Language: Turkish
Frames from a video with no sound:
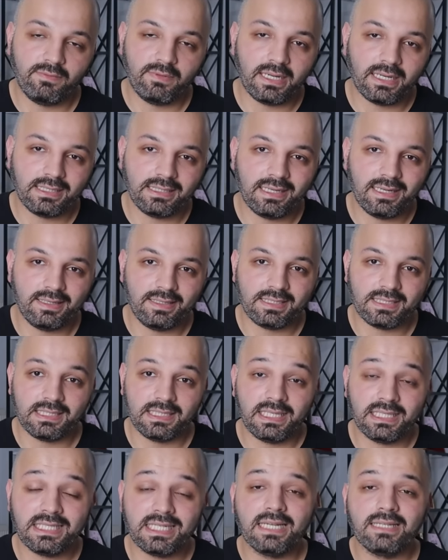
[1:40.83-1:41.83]
vergi
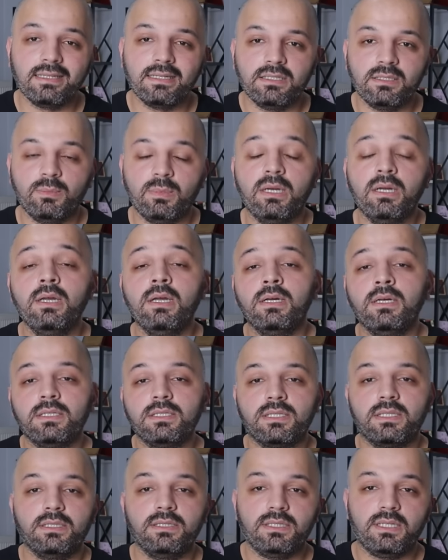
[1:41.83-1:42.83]
dairesinde kendi adıma
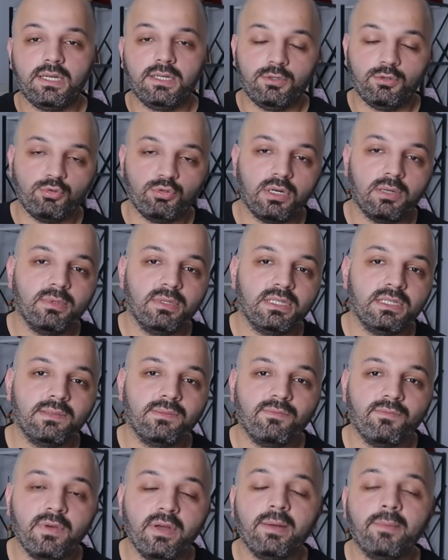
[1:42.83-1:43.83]
şahıs şirketi
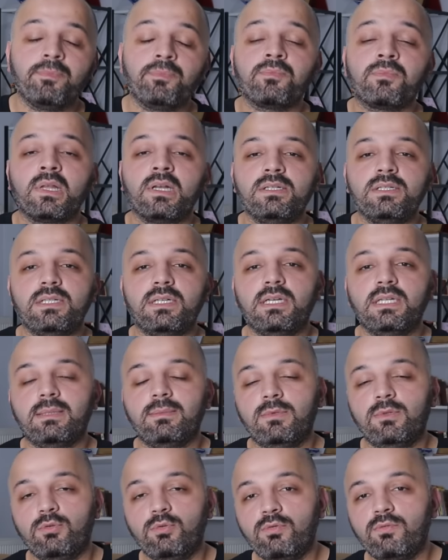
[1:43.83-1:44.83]
kurabilirim ve
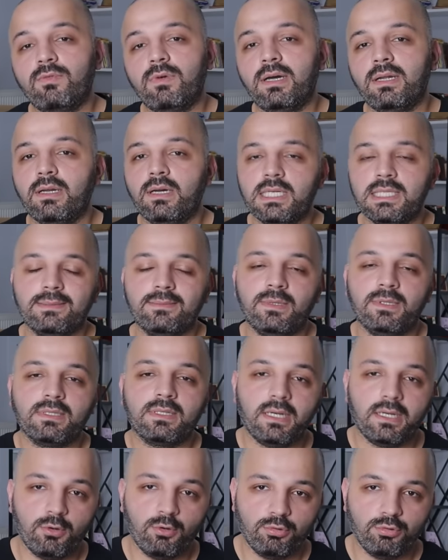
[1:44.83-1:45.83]
şirketimin ünvanı Hacı Mehmet
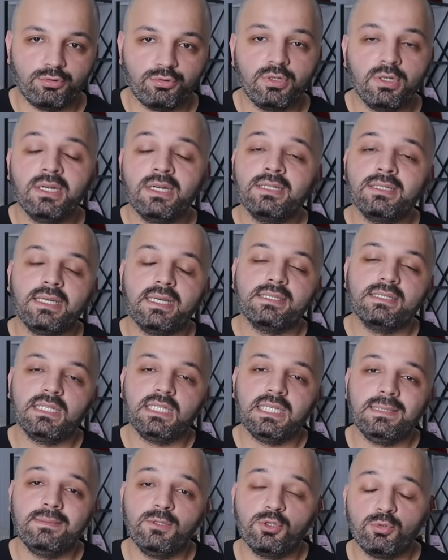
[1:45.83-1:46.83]
Kaya olur. TC
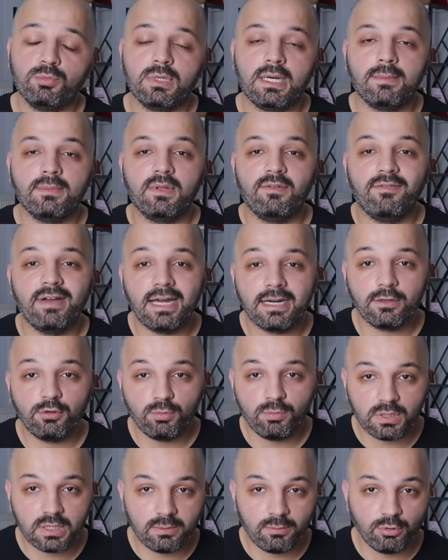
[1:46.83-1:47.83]
kimlik numaramda vergi
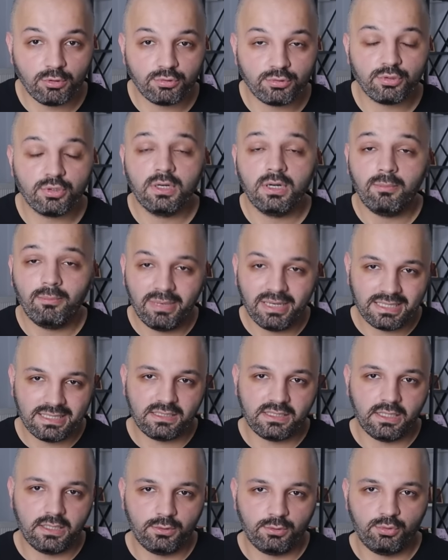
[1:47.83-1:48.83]
numaram olur.
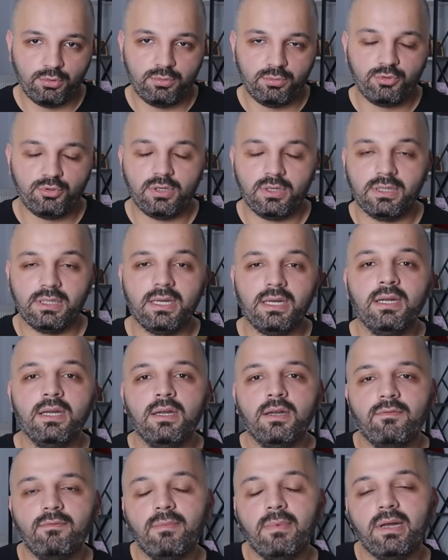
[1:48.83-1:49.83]
Basitçe anlatıyorum şu anda.
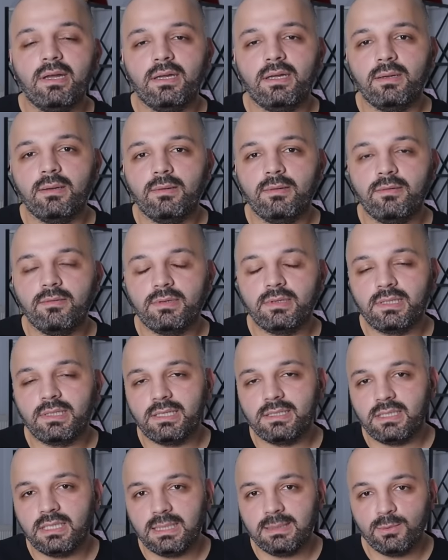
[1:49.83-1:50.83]
E,
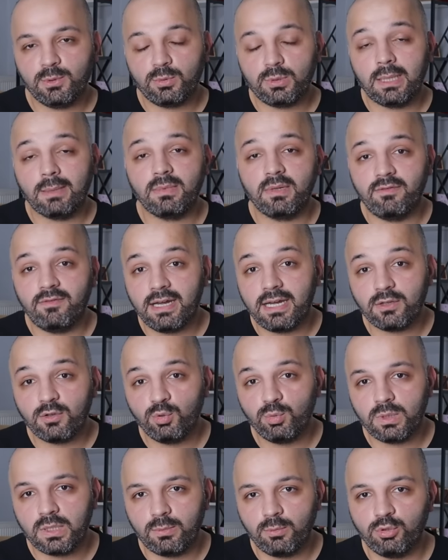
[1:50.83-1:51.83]
TC kimlik numaramda vergi
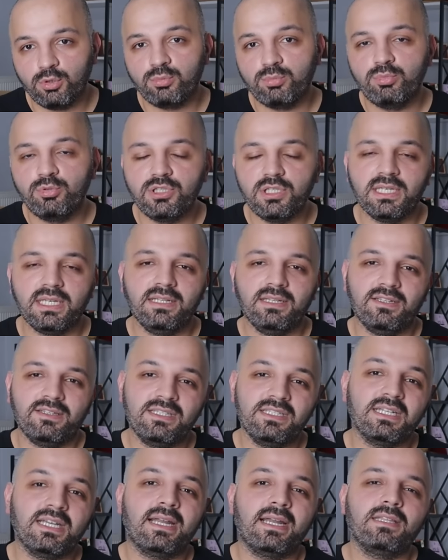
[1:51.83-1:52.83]
numaram olur. Bu şekilde
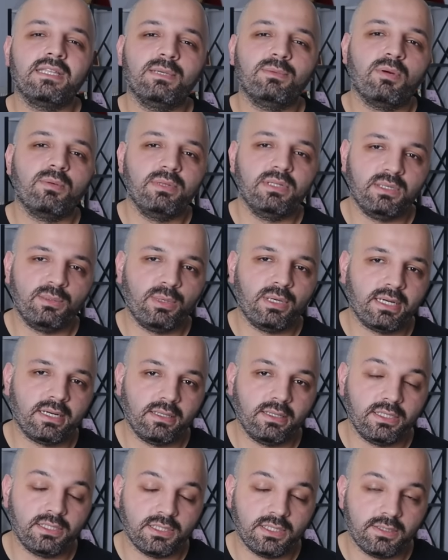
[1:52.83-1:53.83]
ticaret yapabilirim
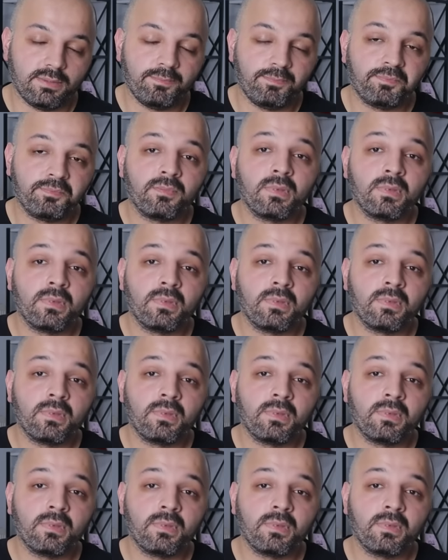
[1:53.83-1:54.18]
arkadaşlar.